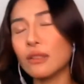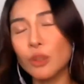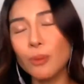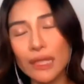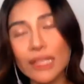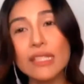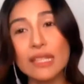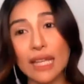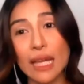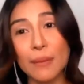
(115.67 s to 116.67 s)
dumating
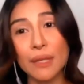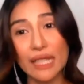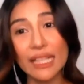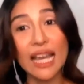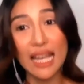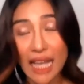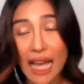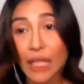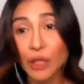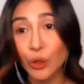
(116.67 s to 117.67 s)
sa time na
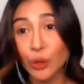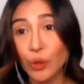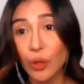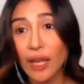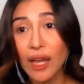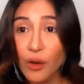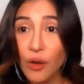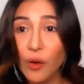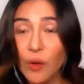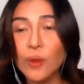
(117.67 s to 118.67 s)
inaalagaan ko yung lola
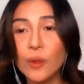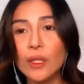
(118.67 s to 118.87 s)
ko.